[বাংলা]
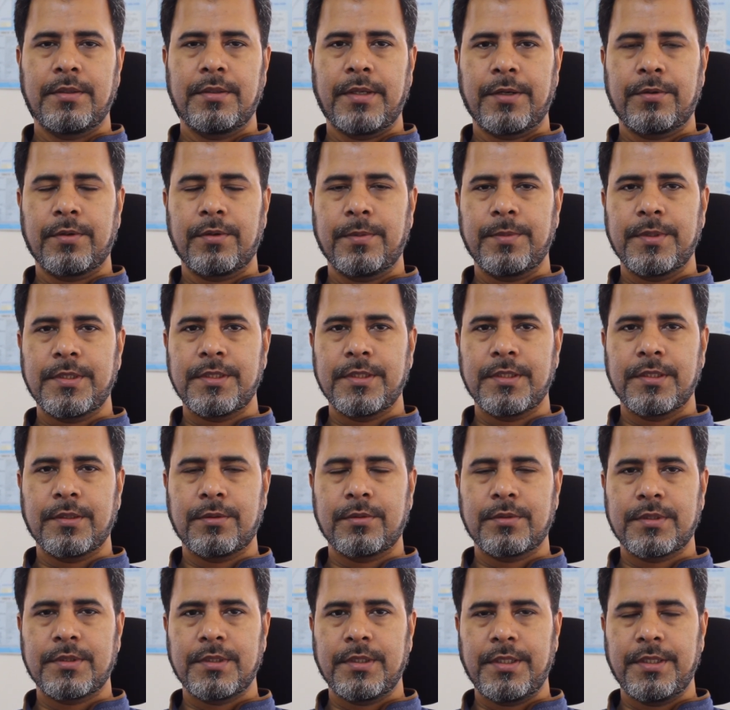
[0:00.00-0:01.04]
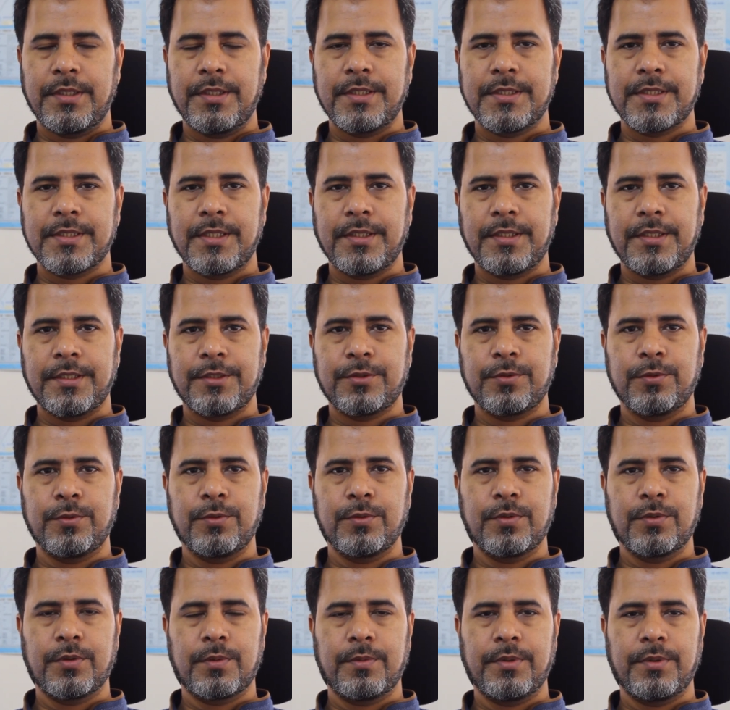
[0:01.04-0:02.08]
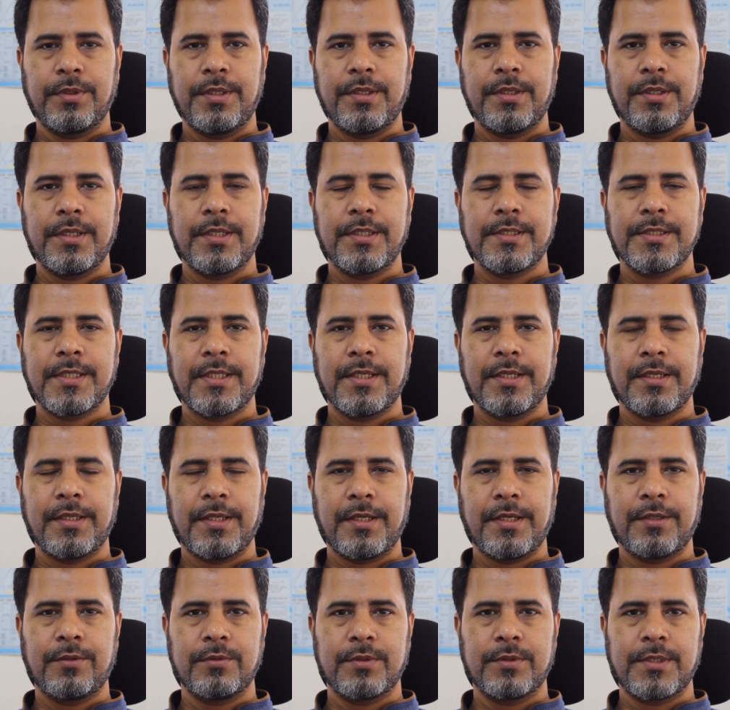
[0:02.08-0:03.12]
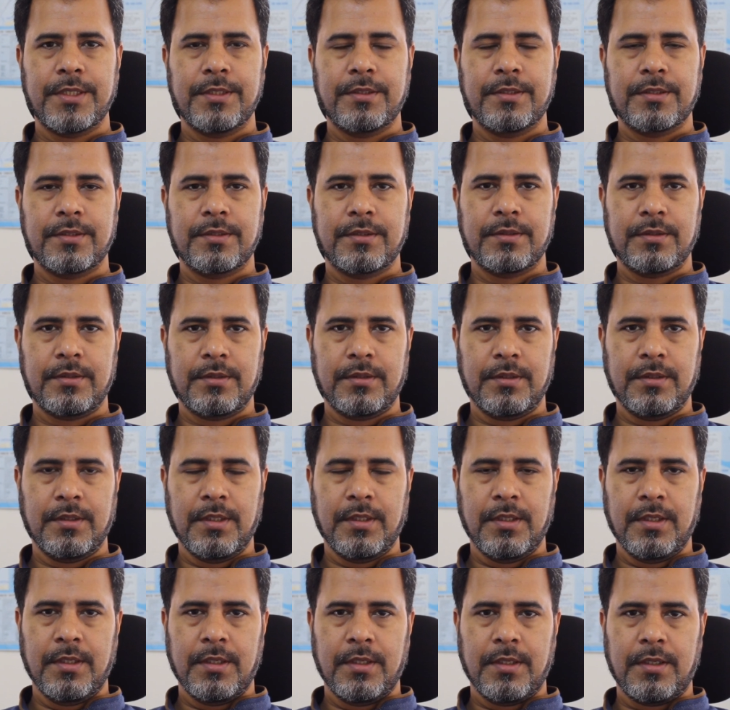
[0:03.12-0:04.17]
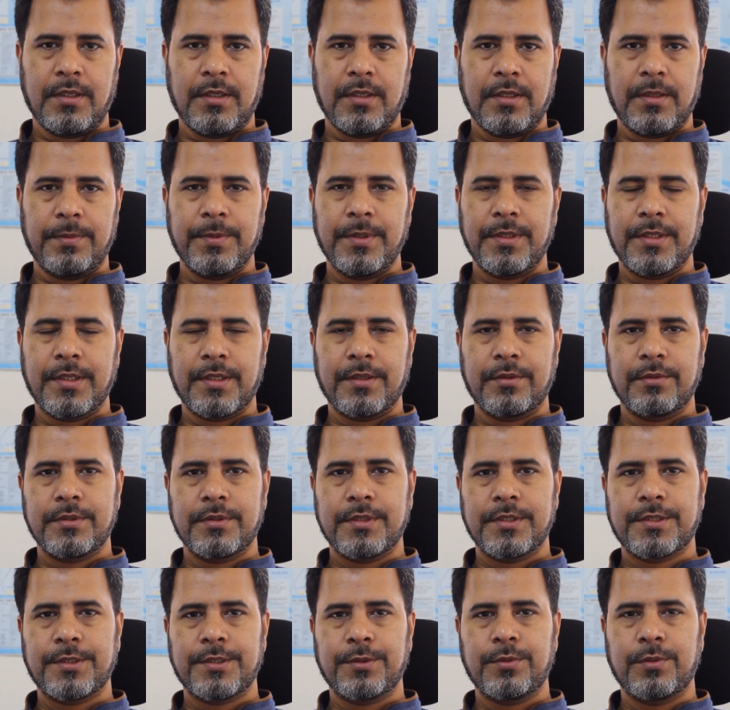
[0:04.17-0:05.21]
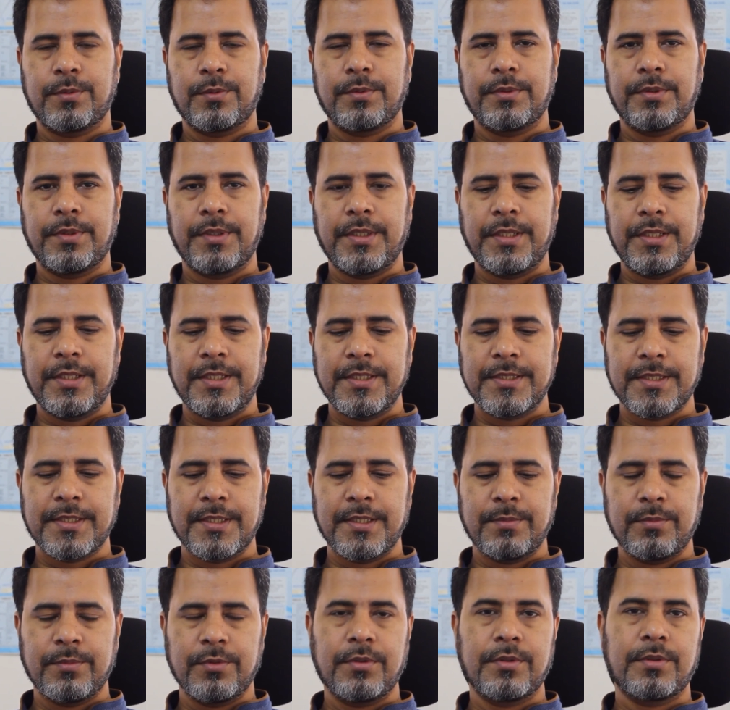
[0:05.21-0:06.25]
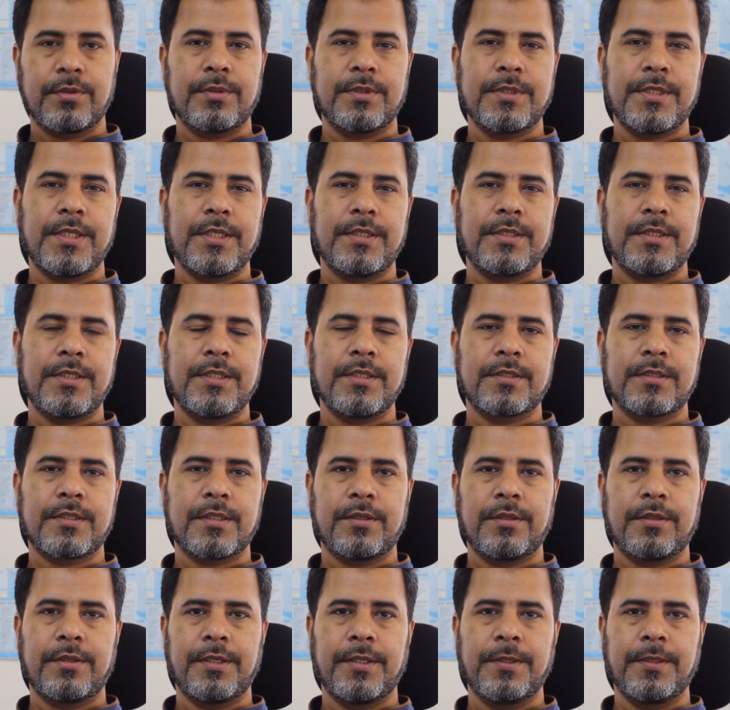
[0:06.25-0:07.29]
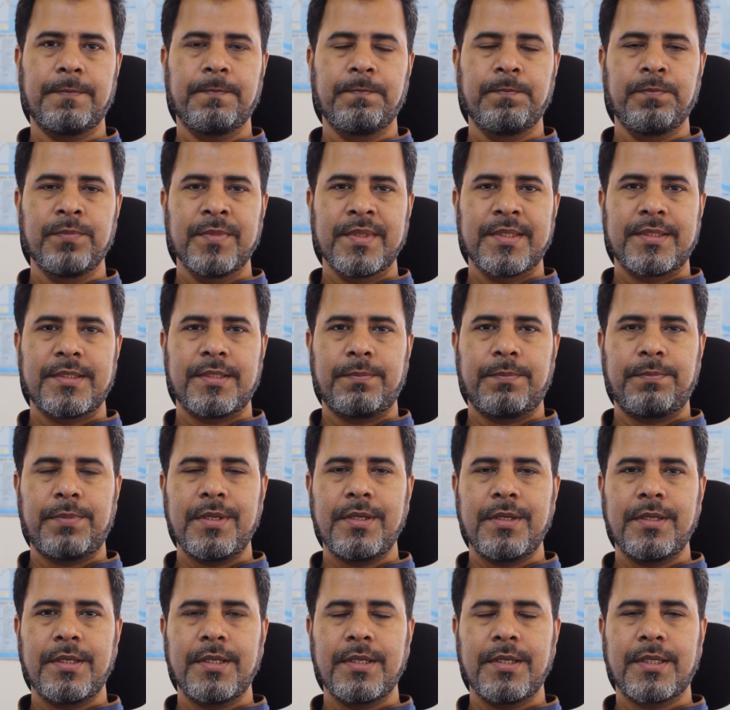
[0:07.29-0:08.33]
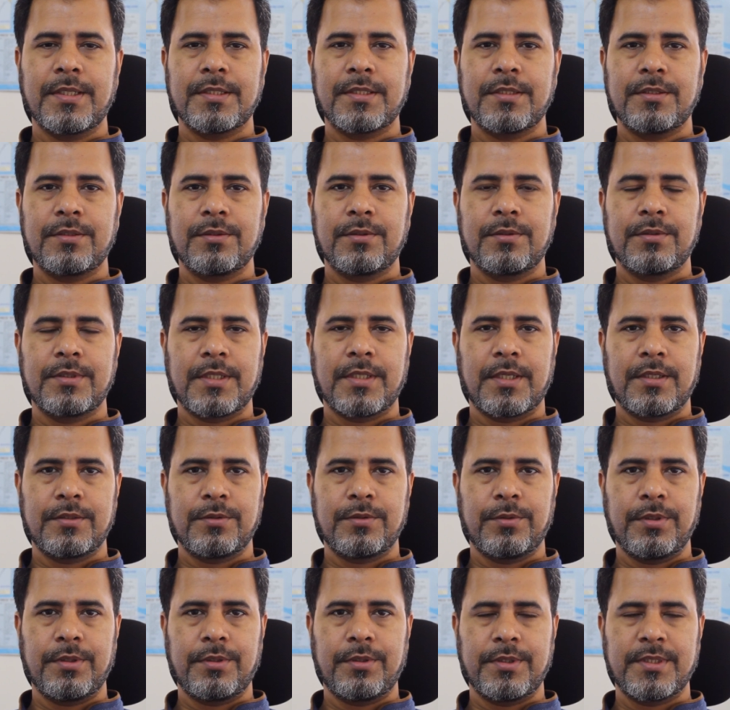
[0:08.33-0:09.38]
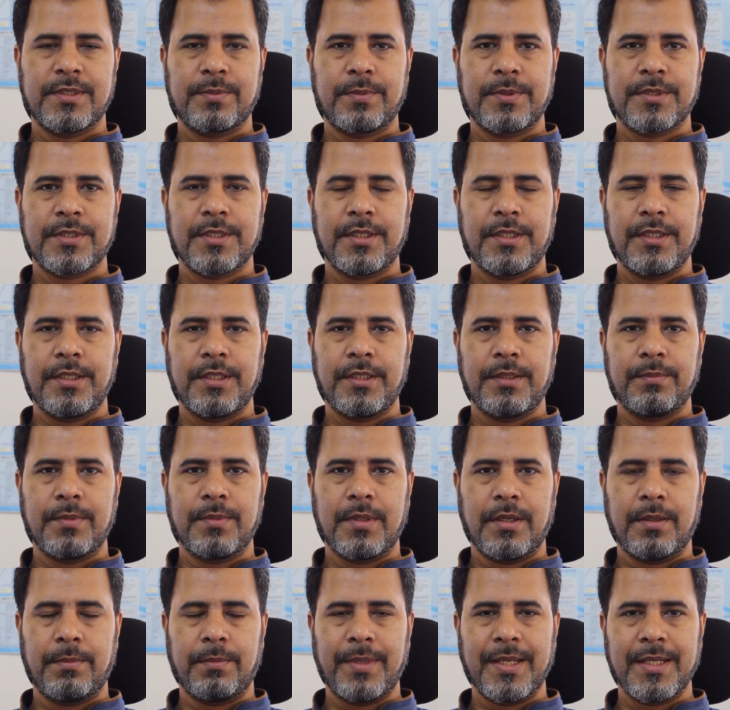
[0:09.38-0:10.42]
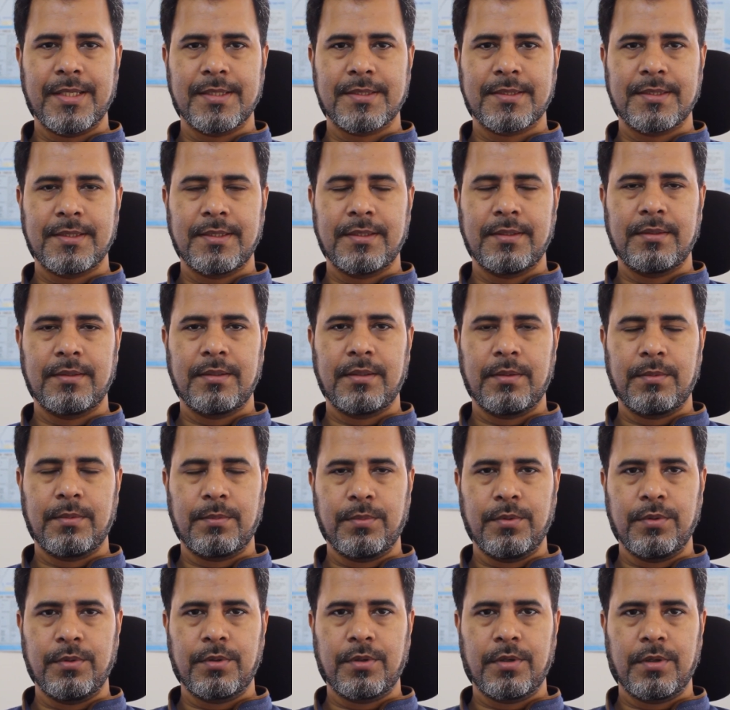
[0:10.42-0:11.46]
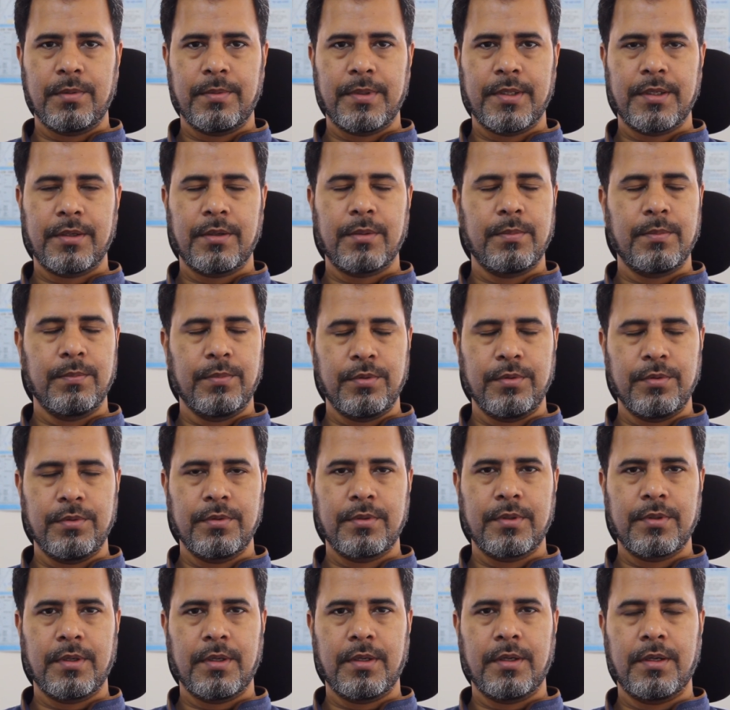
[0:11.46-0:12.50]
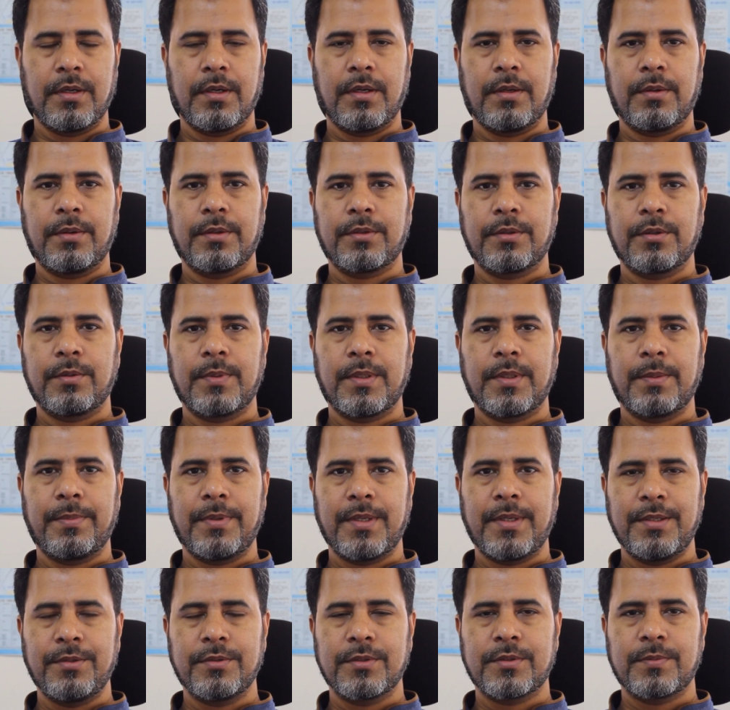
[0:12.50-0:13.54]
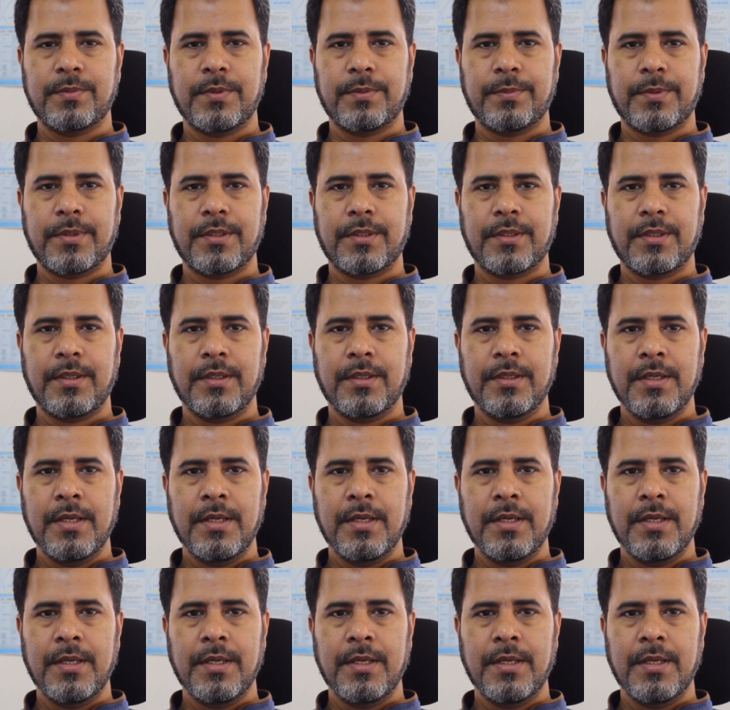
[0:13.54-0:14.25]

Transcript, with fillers: তো এখন আমি চিন্তা করছি ইনডিজাইন দিয়ে শুরু করব ইনডিজাইনের এ টু জেড আমি দেখানোর চেষ্টা করব ইনডিজাইনে মূলত যেই জিনিসটা হয় যে প্রিন্টিং কাজের জন্য যারা জড়িত স্পেশালি ম্যাগাজিন বুক কভার বুক অথবা নিউজ পেপার